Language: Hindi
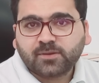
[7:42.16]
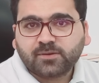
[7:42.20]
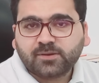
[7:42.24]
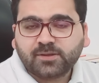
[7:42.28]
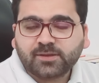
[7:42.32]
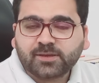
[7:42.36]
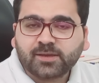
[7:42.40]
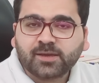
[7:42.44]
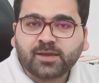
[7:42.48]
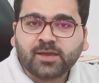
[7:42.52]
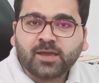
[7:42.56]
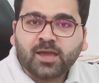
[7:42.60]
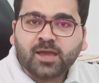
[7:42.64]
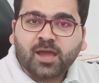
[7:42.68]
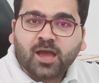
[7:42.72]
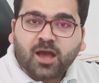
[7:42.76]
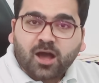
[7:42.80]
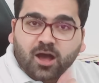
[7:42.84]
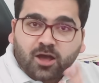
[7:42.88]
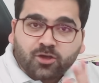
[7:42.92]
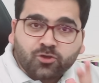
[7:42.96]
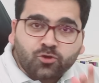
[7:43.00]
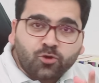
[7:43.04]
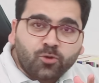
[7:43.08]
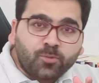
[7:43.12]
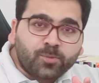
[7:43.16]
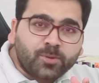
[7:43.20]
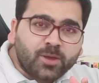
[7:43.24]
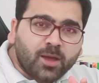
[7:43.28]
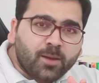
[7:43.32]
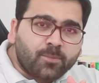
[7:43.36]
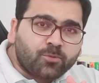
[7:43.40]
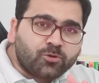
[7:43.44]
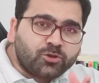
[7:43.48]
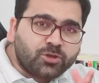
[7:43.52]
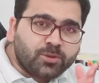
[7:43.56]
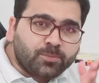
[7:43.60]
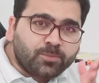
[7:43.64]
ठीक है आई होप कि
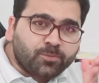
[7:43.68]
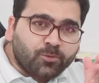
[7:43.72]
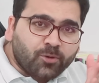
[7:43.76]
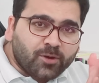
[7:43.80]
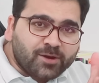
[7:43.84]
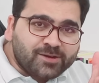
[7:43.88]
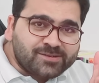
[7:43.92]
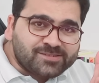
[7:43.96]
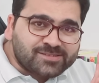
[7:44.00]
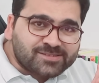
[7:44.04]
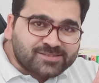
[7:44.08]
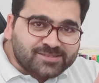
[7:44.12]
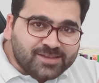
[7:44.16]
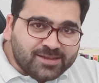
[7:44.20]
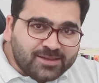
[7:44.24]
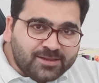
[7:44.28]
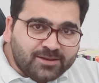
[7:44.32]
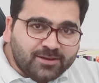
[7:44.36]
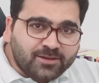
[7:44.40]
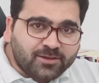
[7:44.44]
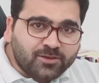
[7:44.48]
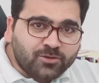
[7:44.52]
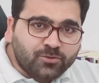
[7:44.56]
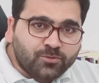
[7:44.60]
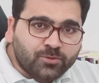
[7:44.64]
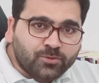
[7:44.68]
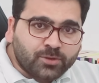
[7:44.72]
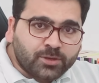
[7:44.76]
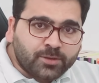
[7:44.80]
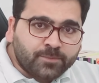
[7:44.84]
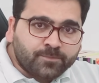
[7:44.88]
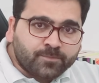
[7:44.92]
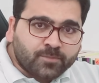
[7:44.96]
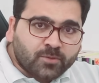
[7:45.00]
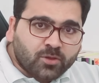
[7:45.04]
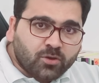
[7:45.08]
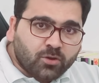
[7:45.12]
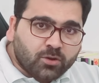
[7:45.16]
आपको ये पॉइंट्स सही लगे होंगे
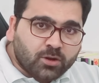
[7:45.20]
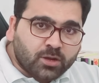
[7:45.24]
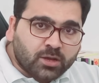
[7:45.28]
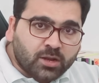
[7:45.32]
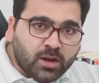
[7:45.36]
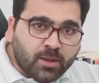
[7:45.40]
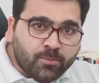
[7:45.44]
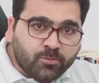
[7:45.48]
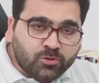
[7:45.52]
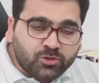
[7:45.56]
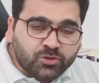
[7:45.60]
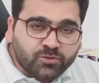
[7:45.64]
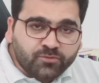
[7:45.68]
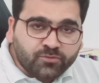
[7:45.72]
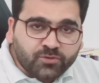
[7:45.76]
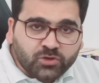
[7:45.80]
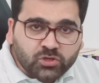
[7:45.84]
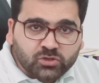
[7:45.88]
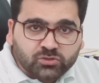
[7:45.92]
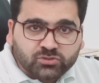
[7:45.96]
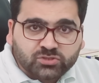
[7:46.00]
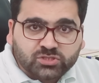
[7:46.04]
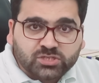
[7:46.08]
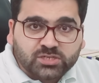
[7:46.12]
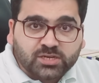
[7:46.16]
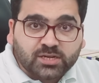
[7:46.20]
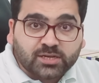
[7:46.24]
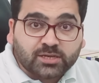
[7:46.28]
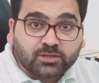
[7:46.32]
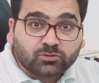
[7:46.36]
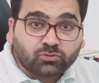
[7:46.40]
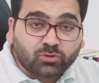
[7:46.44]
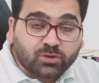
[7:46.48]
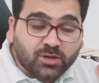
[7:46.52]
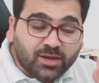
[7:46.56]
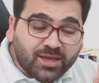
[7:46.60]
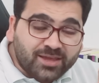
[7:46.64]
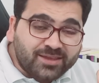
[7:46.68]
और अगर आपको ये वीडियो अच्छी लगे
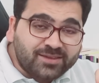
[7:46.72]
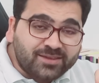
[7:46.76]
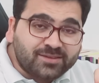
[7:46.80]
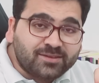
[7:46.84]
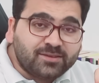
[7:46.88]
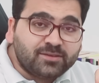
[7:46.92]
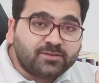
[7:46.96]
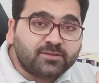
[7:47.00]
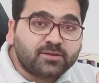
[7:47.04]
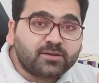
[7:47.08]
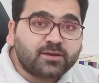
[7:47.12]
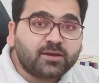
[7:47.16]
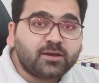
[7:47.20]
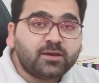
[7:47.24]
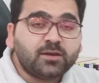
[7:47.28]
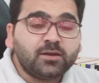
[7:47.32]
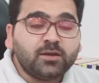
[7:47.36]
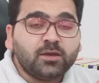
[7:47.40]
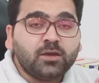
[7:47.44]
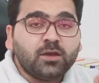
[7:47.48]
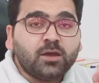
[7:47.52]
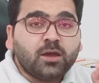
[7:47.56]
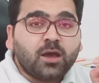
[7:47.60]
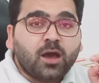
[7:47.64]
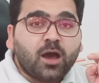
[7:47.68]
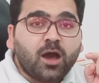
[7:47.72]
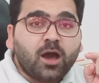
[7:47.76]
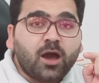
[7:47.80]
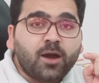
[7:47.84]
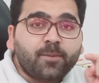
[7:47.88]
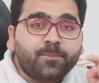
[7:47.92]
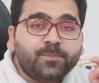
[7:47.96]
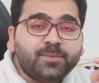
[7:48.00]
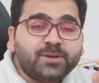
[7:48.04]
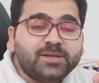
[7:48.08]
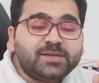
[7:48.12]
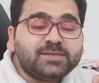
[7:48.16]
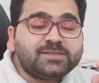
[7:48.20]
तो लाइक कीजिएगा
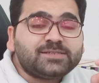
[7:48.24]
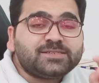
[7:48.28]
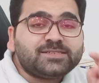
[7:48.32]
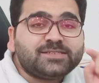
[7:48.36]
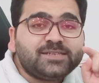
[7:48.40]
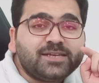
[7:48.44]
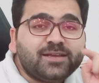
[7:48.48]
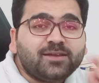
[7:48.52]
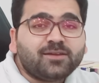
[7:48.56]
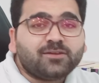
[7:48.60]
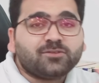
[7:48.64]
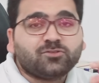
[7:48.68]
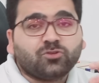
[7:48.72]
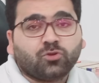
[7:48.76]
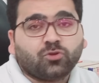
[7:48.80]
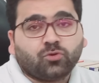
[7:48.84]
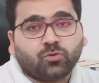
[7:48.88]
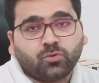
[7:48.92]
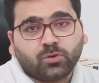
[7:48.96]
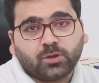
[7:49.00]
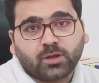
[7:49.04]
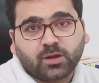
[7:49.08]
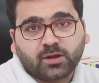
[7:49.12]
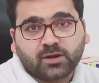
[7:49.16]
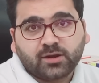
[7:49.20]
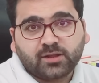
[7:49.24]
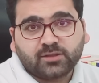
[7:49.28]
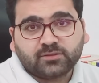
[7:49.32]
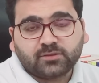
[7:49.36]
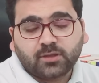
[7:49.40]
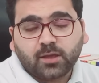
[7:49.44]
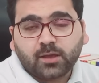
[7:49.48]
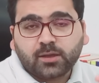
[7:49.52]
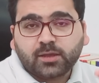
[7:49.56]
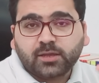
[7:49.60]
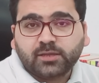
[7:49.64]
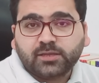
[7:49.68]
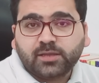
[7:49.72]
आपने शेयर ज़रूर करना है
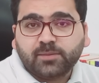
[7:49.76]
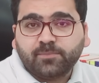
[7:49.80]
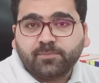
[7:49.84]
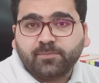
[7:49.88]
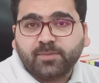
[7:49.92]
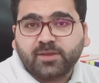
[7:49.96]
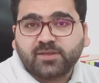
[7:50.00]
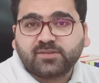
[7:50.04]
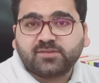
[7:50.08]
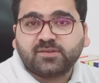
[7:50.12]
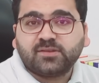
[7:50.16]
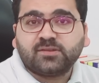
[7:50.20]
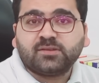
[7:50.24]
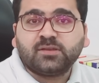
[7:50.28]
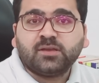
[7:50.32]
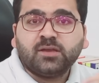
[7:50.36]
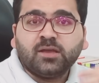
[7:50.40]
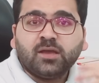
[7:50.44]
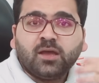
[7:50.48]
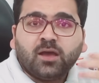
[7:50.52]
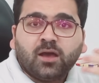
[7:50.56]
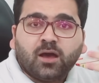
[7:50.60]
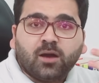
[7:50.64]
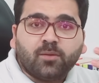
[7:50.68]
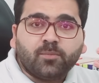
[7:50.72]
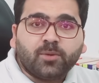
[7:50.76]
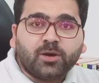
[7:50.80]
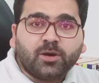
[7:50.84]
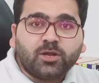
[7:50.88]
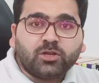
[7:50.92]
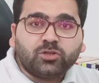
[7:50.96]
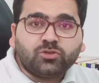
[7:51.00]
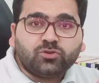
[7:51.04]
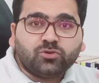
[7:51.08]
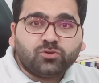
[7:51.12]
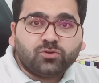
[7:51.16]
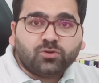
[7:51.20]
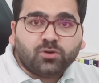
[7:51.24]
ताकि ये मैसेज हमारे
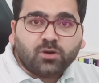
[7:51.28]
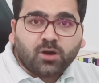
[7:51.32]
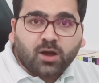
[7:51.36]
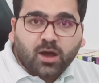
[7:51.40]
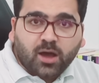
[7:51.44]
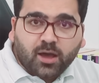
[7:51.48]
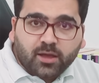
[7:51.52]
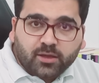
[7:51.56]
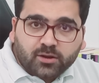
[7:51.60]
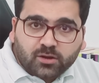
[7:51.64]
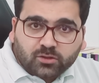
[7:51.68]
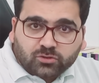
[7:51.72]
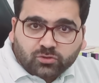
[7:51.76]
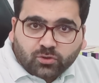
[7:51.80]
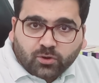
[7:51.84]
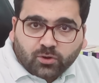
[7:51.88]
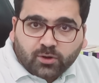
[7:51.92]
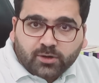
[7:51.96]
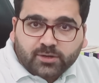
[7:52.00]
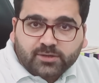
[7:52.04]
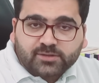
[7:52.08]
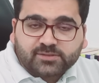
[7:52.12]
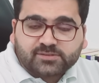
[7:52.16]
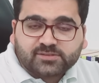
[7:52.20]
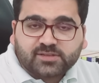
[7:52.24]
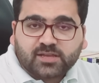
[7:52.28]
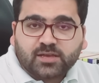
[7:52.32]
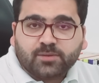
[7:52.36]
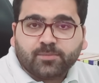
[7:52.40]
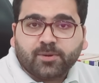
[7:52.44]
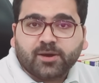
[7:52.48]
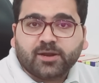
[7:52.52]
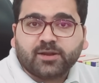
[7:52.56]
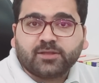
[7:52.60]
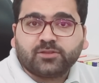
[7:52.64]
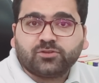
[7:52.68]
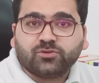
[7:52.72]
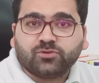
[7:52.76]
जो हायर अथॉरिटीज़ हैं
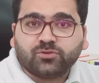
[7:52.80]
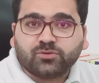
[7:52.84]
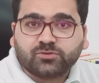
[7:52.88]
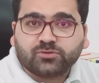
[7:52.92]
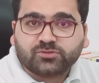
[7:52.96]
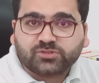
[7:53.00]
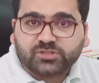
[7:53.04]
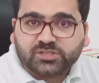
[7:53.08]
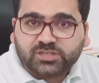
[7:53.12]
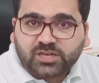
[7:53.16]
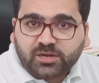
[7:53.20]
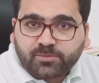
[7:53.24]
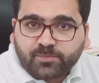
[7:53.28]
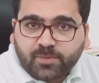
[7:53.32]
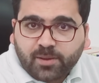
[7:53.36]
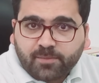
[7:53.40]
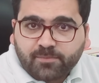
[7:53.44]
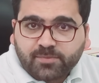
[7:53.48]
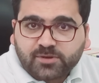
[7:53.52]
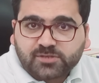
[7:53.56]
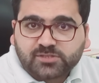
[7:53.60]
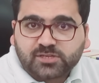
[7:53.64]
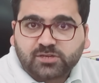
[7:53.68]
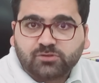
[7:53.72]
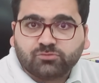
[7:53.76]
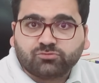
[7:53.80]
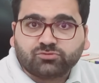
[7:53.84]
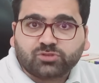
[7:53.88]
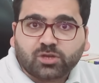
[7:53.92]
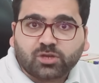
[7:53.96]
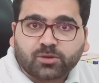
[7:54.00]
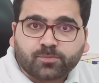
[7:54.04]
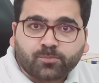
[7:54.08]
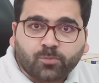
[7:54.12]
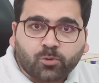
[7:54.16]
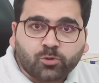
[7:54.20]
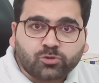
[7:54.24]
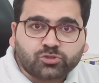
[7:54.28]
हमारे जो सीनियर मेंबर्स हैं उन
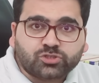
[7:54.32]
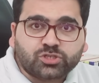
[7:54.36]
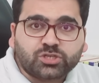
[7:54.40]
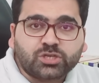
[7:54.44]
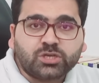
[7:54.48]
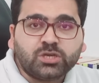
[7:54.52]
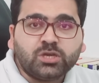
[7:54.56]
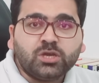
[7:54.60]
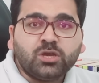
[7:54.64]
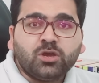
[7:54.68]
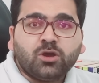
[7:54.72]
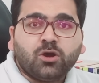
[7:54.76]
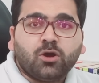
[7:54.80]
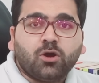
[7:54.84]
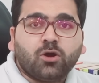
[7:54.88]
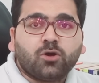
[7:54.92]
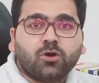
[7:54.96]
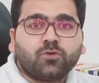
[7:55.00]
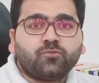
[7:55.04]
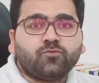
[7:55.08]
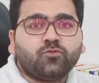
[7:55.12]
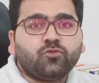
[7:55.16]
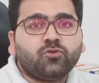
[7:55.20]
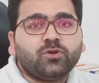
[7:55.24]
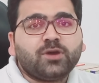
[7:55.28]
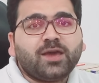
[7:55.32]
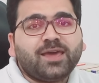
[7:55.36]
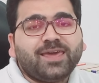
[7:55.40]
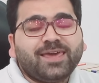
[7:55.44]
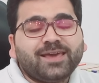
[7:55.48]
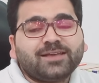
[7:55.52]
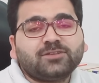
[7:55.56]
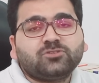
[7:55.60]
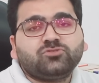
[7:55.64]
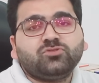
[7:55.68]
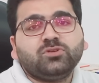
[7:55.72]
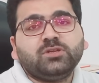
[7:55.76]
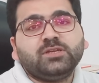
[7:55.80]
तक पहुँचे और वो
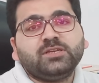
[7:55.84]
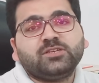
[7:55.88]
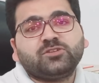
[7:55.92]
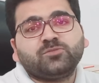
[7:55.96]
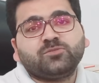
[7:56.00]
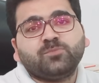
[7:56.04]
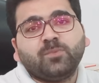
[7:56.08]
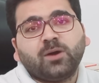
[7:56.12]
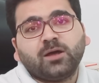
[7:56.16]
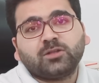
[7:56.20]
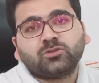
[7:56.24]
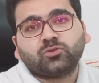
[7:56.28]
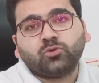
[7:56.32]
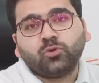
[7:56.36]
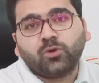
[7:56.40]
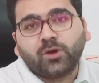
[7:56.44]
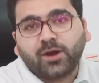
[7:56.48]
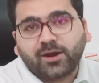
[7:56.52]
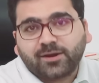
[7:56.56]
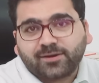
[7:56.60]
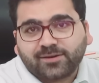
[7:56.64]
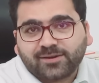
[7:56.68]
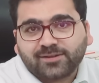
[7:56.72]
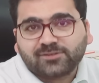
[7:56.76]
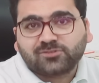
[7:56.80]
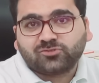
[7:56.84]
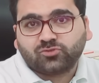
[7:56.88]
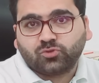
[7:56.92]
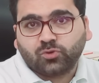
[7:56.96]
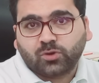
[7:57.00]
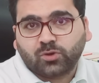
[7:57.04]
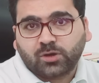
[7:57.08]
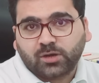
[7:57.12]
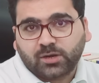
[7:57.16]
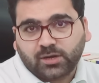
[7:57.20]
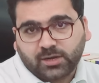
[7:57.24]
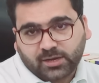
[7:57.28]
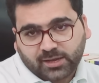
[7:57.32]
एक्चुअली इस बात को एड्रेस तो
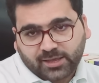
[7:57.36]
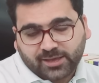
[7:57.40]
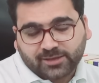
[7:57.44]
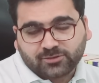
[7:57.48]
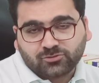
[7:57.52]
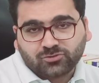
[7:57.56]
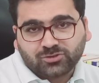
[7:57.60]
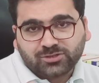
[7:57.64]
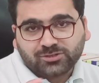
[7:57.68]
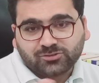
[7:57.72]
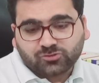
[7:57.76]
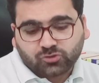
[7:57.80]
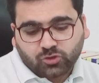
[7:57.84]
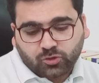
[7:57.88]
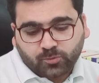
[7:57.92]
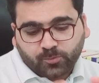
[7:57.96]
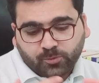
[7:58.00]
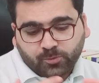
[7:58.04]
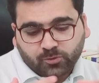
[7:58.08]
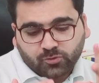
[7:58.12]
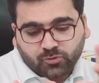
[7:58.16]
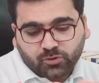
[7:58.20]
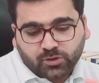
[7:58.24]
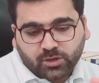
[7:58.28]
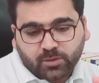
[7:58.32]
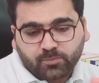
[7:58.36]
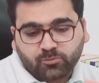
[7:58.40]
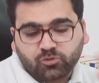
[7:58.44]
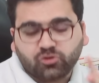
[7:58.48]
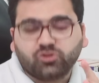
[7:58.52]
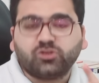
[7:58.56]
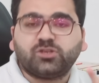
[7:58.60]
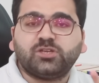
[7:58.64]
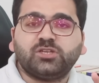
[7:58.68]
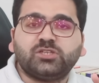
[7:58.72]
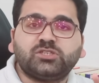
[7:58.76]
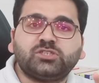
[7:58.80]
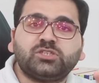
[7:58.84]
करें ना एक्चुअली इसके ऊपर कोई
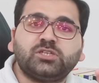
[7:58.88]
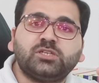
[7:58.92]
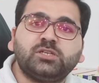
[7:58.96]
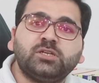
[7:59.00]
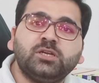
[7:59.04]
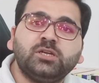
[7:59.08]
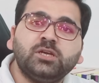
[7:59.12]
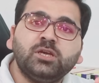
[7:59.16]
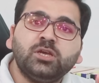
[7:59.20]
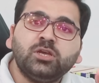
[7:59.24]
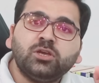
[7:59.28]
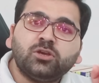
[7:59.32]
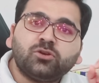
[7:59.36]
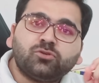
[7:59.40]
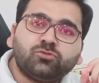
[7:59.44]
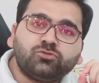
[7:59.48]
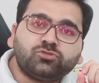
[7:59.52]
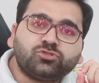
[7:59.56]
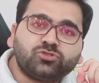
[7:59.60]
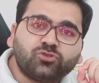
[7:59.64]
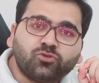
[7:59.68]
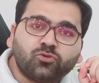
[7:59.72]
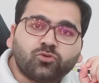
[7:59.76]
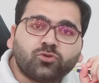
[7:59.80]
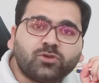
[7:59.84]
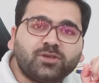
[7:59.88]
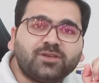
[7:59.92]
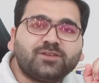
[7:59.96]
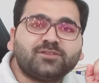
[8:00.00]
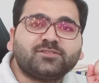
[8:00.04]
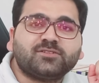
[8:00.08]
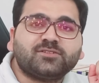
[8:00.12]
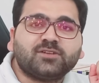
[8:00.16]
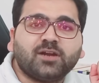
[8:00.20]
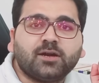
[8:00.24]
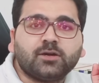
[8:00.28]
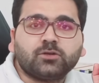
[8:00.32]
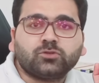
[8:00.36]
कम्युनिकेशन कुछ को किक
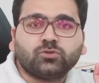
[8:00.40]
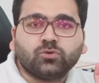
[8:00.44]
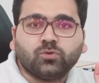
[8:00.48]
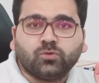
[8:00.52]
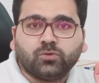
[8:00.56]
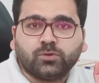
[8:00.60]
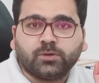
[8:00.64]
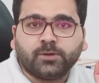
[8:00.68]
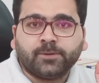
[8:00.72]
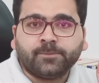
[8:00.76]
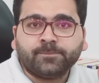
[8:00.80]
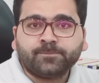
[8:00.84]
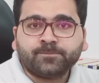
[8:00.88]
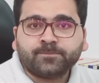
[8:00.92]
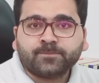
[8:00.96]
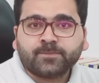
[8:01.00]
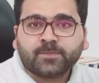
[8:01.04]
स्टार्ट तो होना